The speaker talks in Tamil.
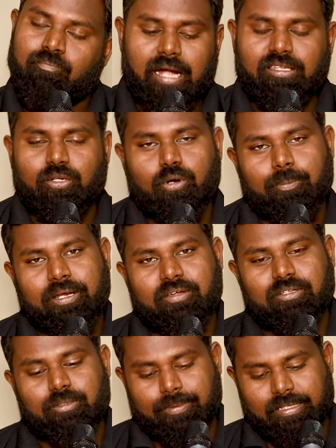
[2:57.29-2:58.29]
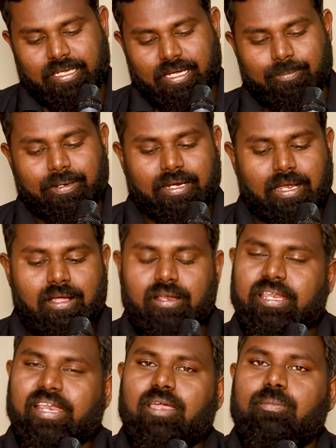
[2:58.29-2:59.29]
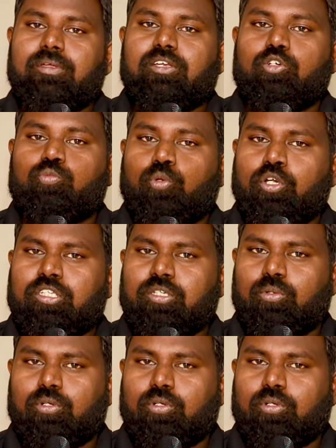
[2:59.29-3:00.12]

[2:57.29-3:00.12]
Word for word: அடுத்த ஓப்பனிங் வந்து பார்த்திங்க அப்படின்னா நிறைய பேருக்கு பிடிச்ச